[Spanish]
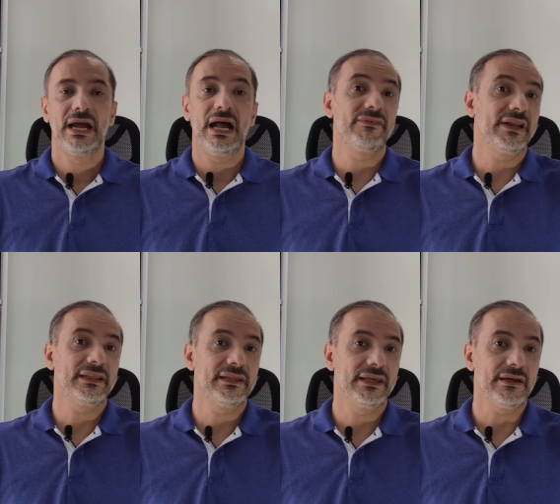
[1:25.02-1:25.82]
Al final
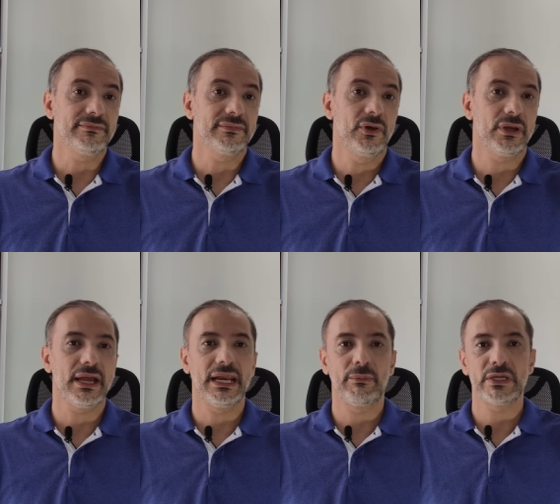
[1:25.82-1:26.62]
del día, lo que
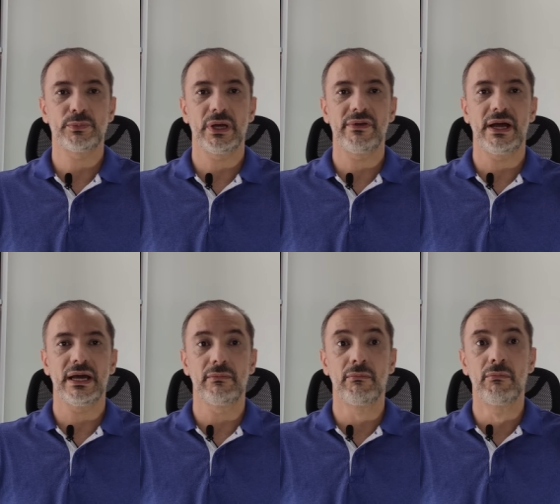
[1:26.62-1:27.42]
queremos es poder
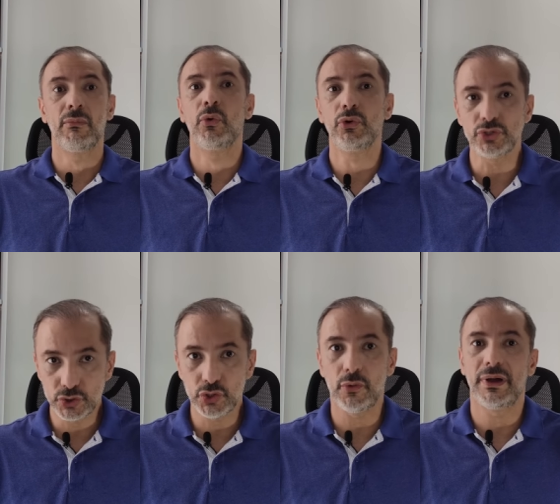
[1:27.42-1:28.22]
viajar
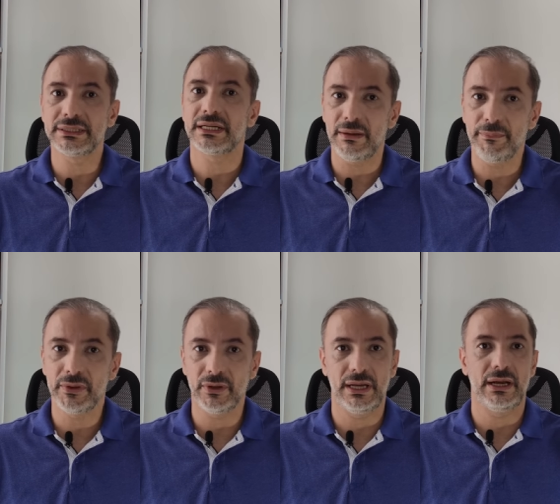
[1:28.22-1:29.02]
mucho más
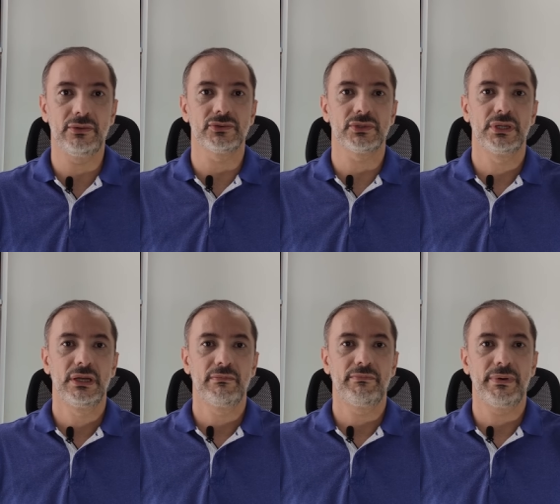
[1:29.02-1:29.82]
rápido que la luz,
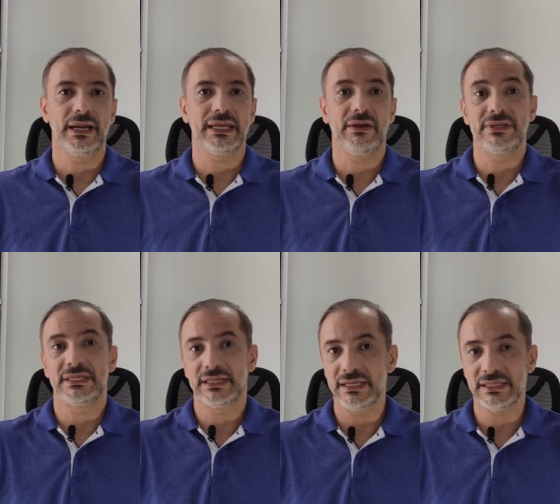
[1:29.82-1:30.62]
para que
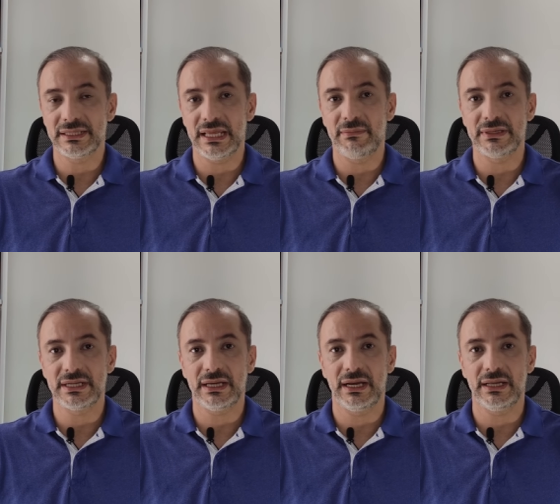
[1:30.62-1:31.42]
visitar las estrellas más
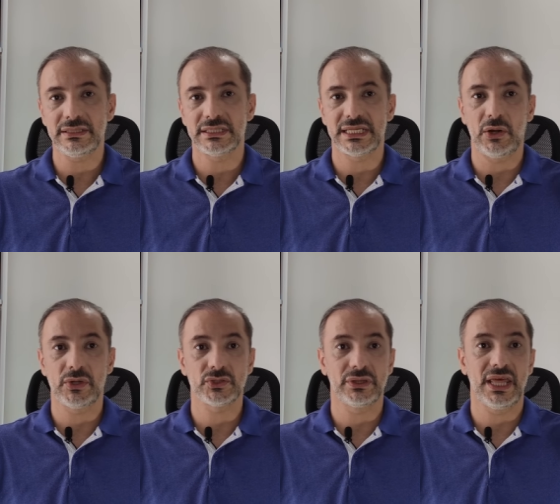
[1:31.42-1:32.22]
cercanas sea
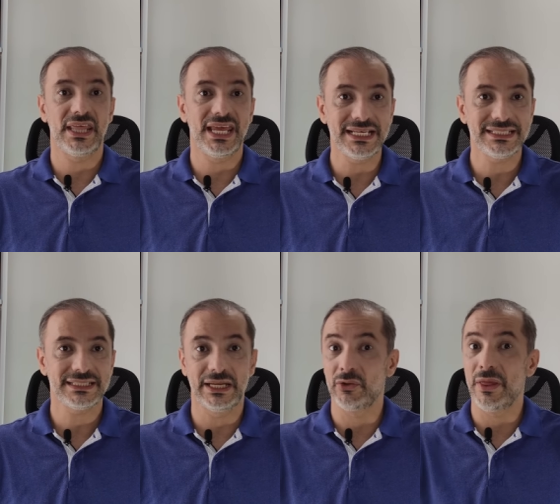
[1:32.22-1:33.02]
cuestión de días
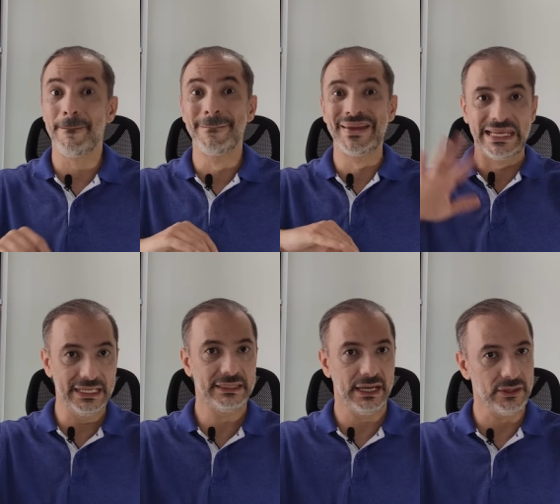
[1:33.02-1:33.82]
y no de
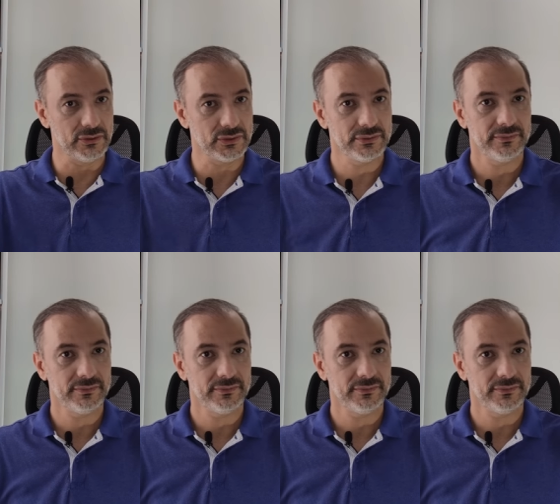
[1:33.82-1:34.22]
miles de años.